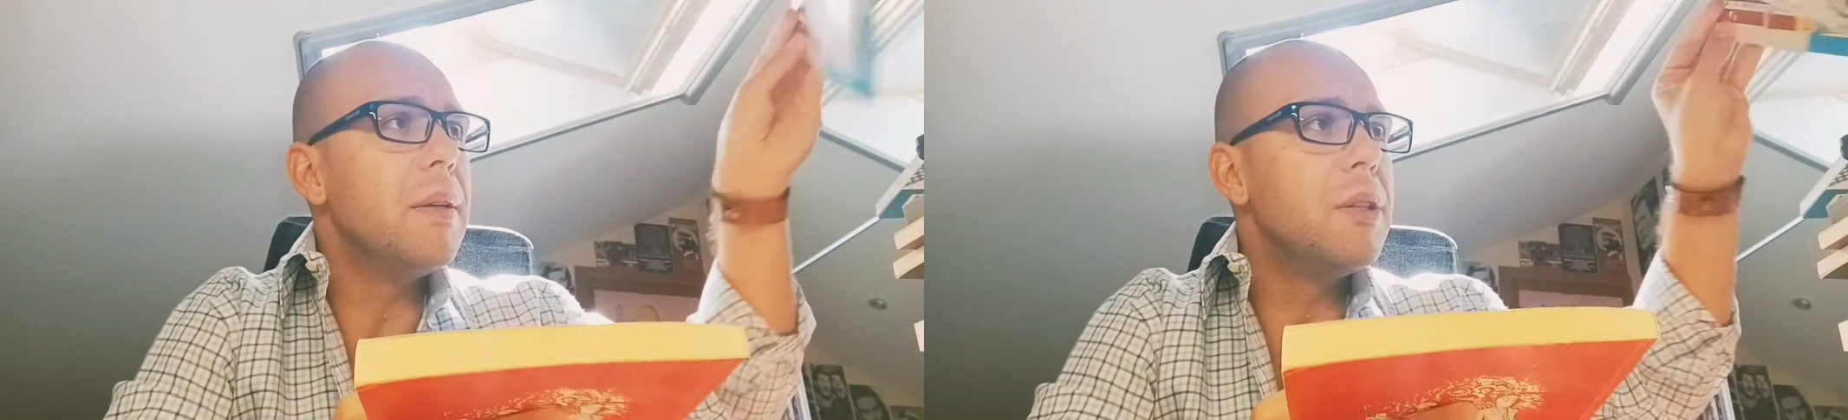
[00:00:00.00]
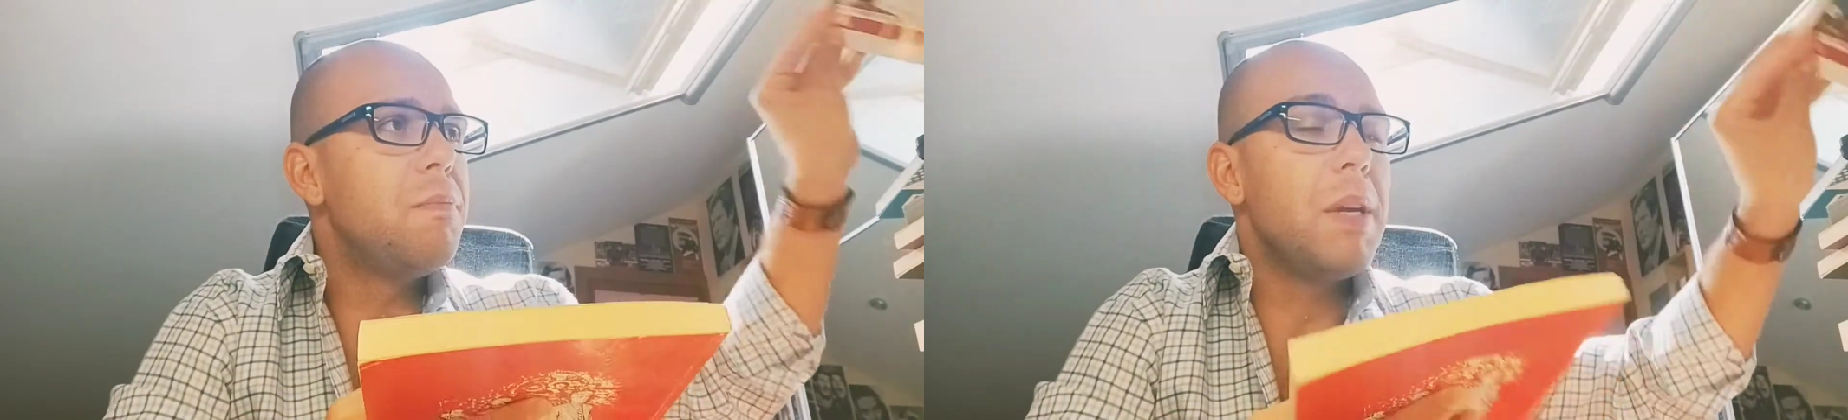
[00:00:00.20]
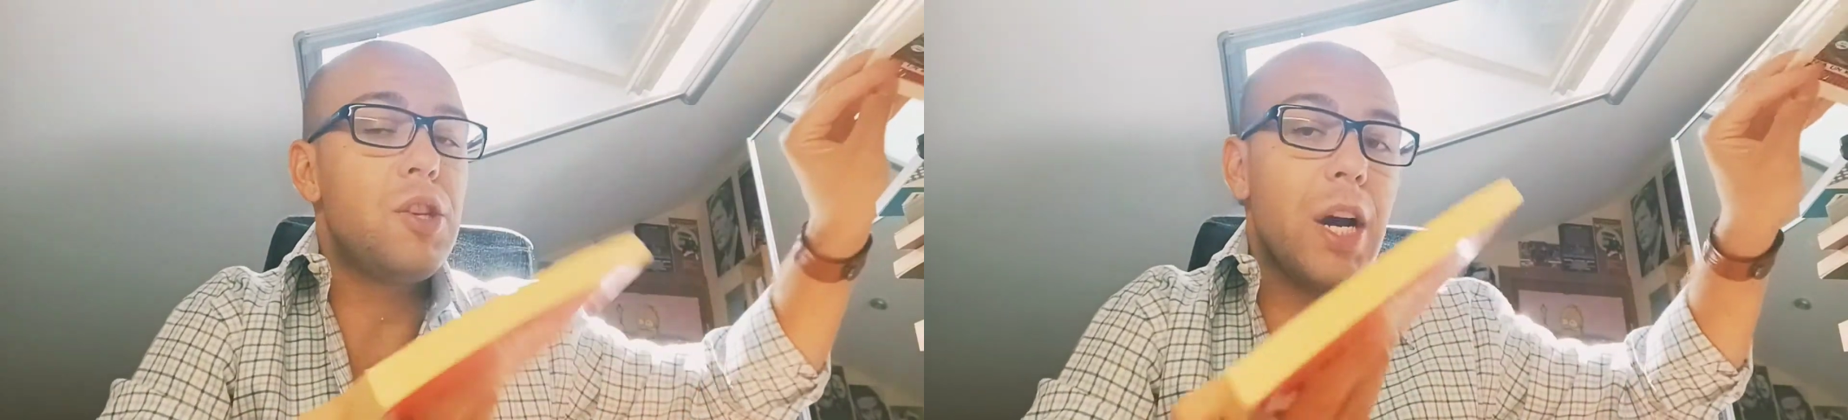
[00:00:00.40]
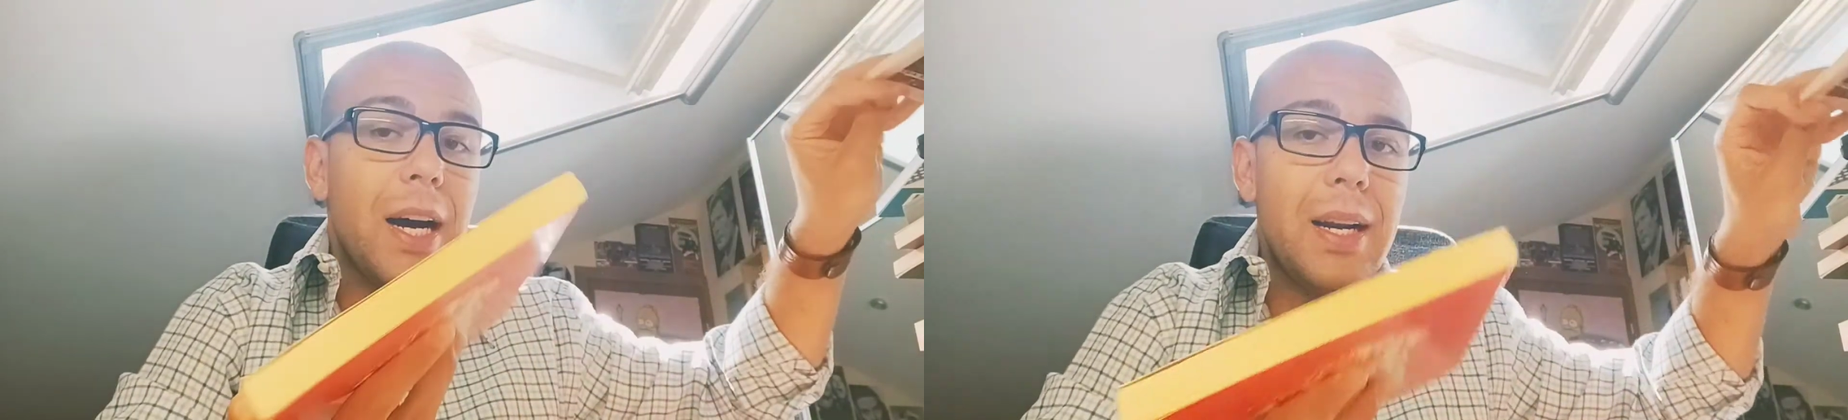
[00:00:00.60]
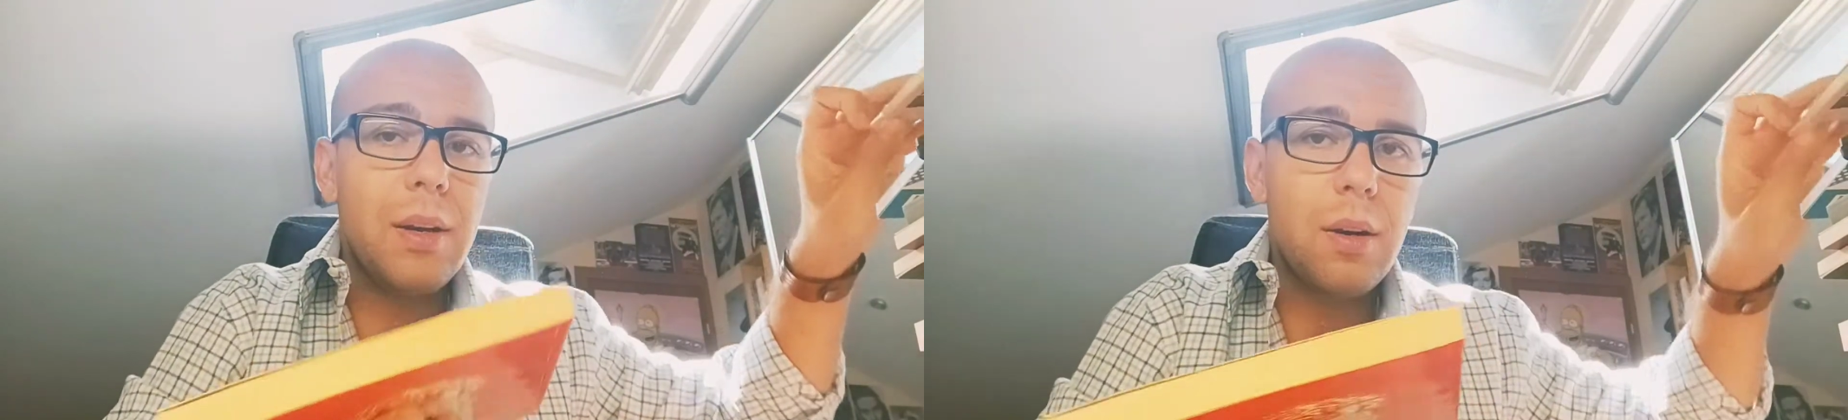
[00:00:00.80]

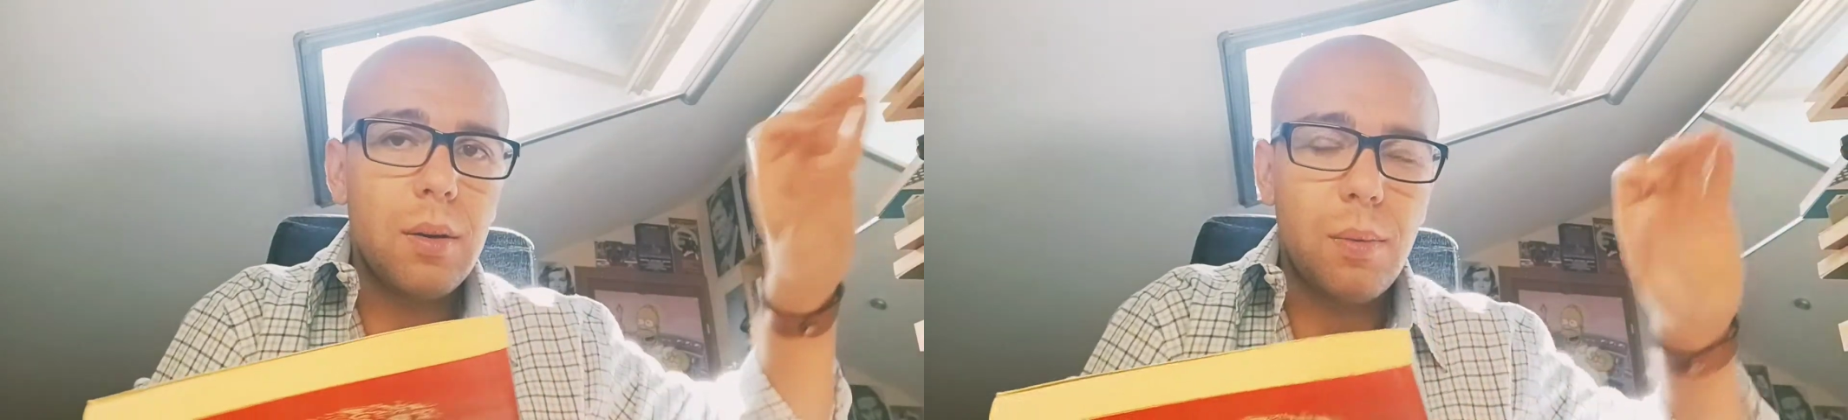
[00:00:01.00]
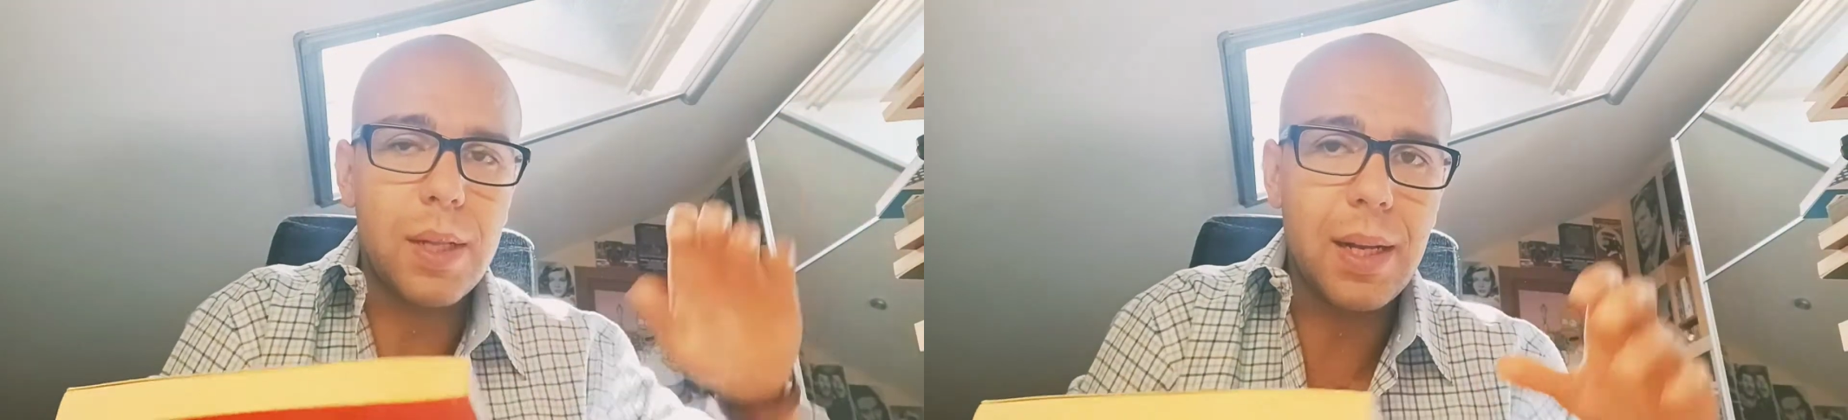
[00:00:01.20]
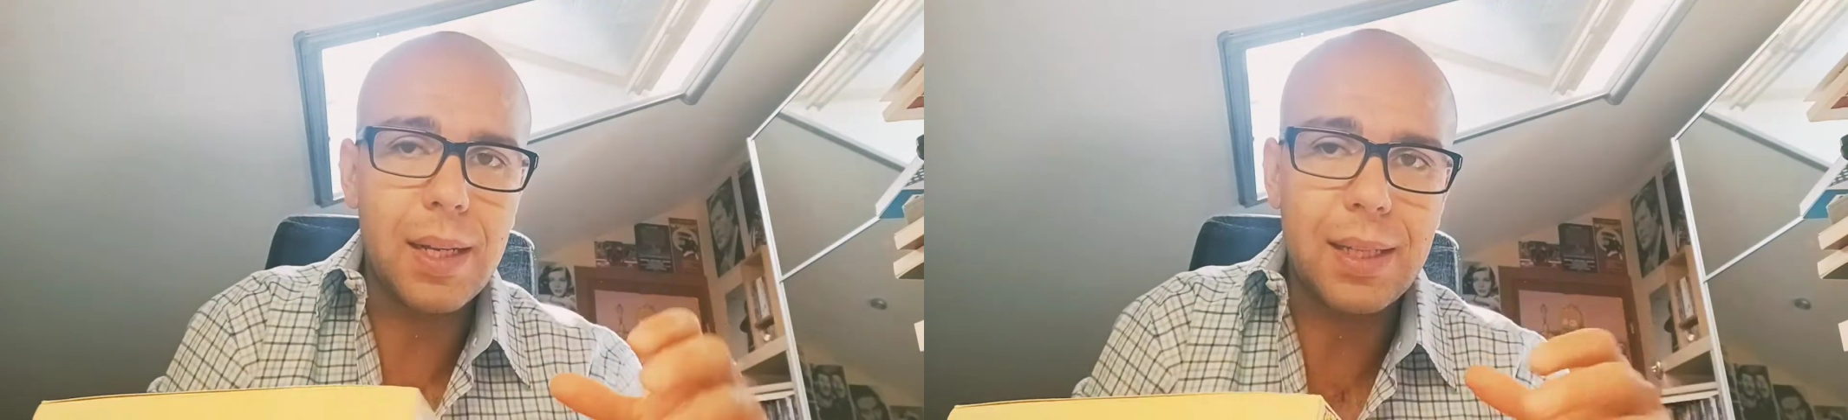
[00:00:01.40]
speciali, no? quindi le,